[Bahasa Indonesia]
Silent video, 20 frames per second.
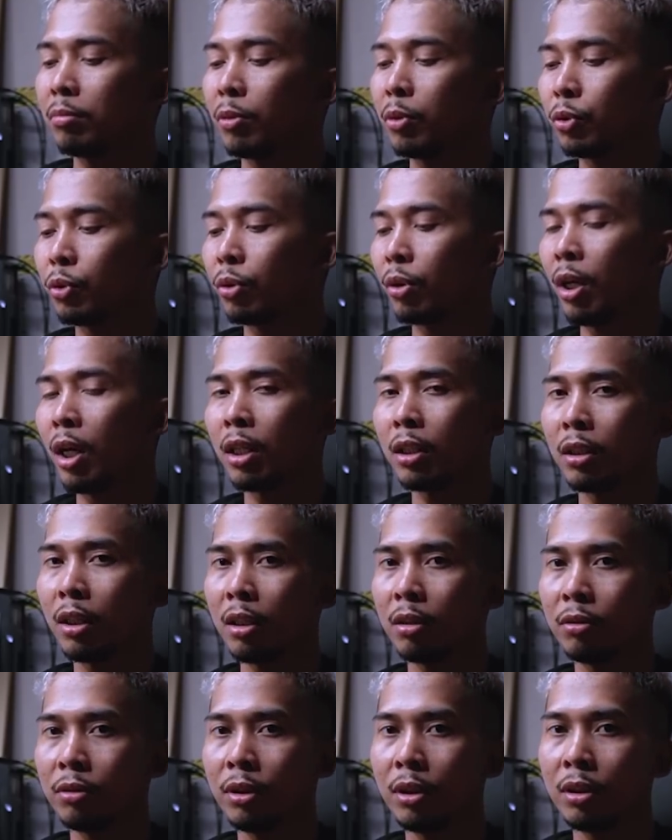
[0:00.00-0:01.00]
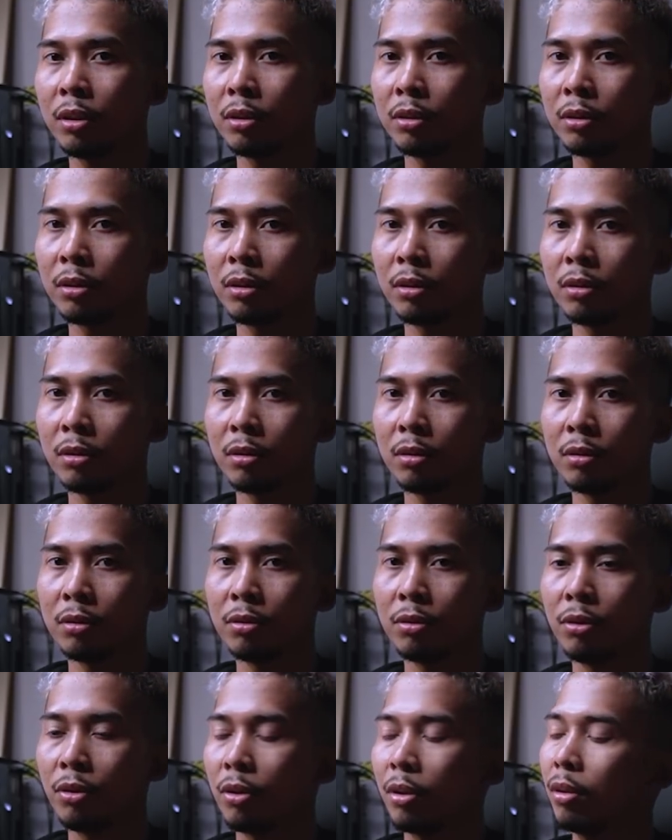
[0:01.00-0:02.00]
mau curhat anaknya
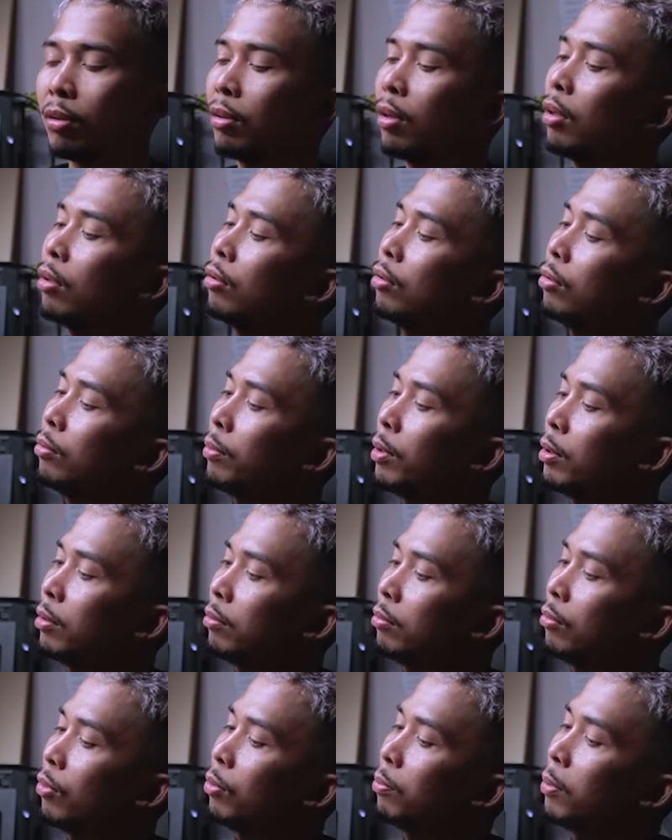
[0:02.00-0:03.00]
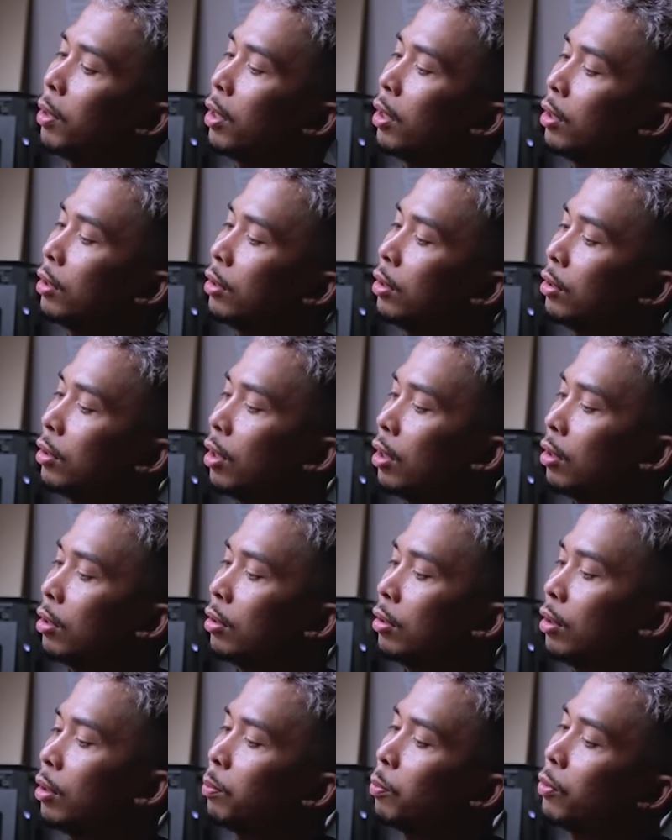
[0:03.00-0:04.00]
junior tuh dulu main mobile legend tuh
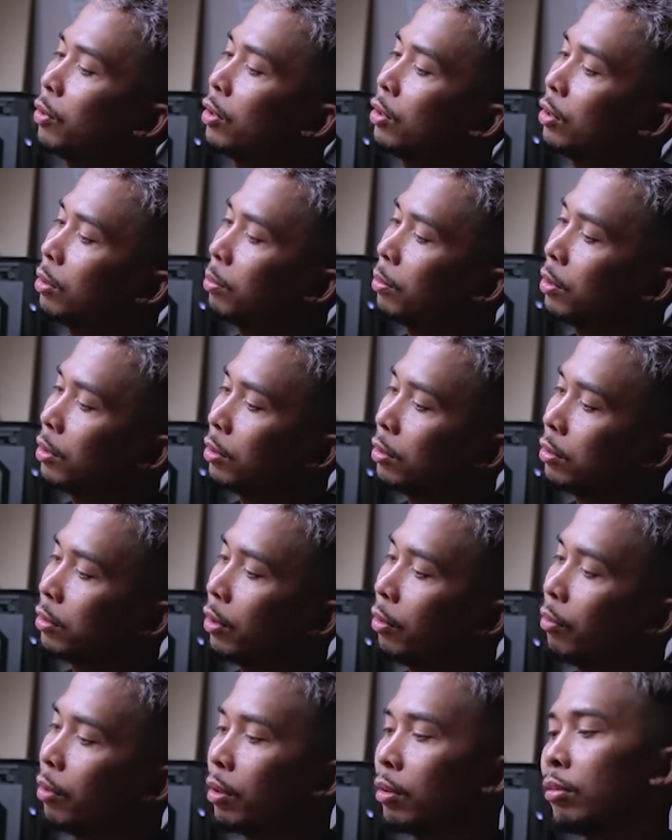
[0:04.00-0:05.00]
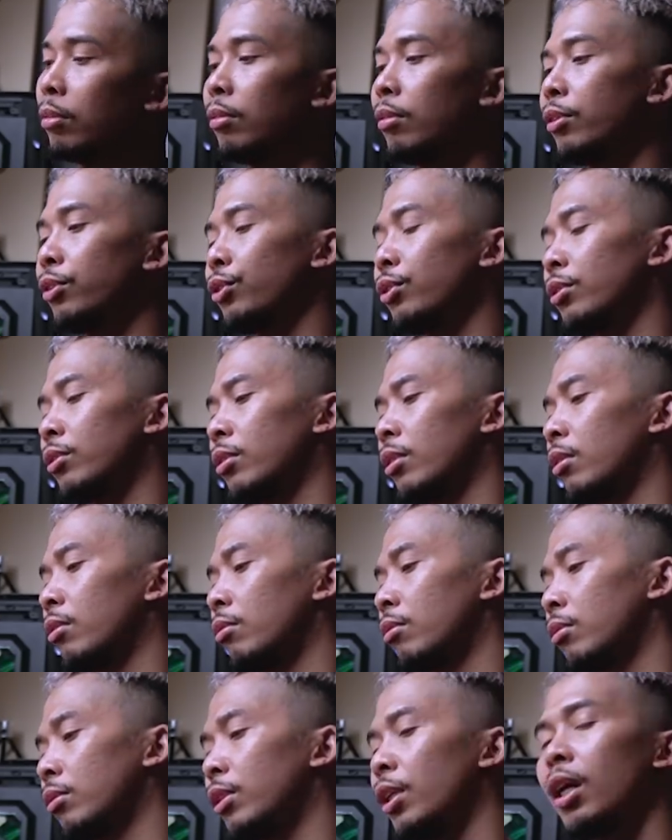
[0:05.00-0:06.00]
teleponan sama cewek dulu
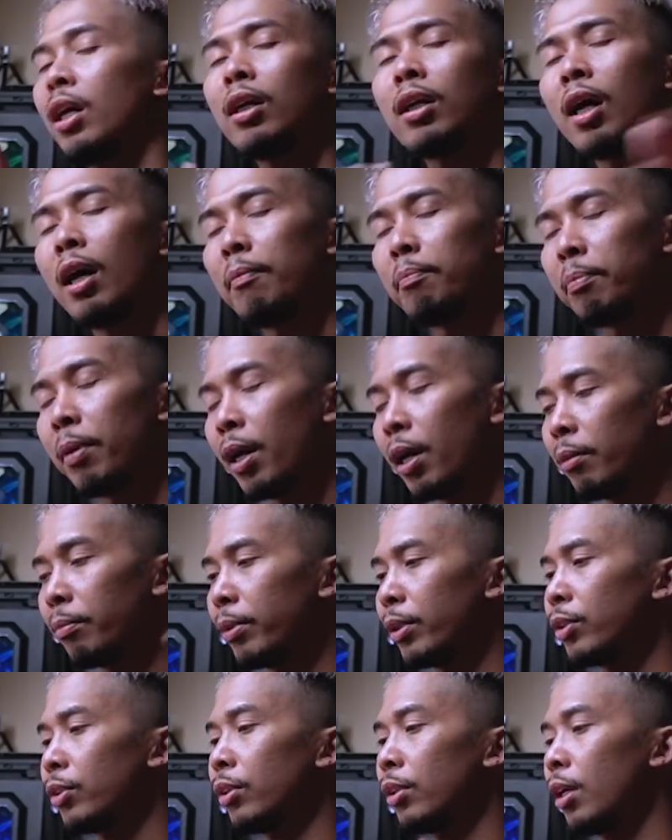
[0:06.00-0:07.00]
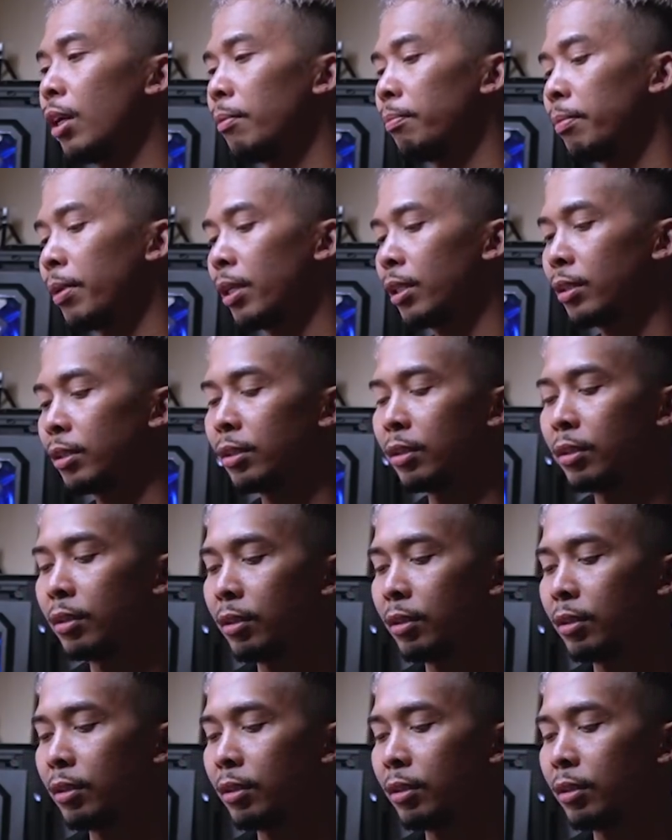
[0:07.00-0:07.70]
solo ya gampang besok gampang